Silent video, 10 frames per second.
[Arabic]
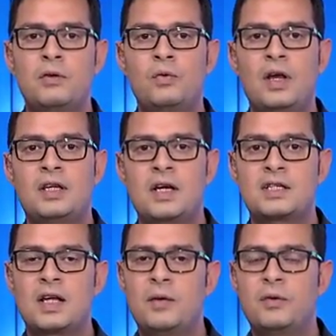من ولاية
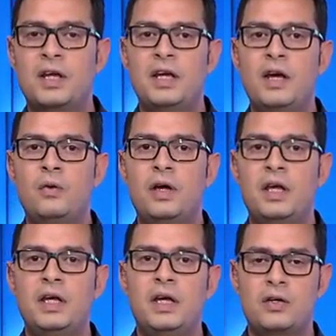ألاسكا الأمريكية
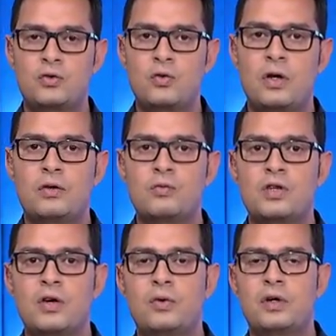وهي صورة
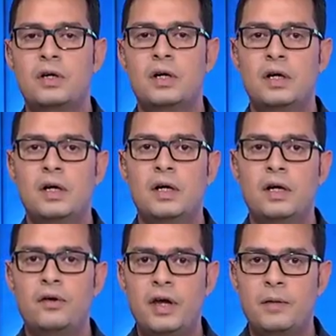للمصور آه،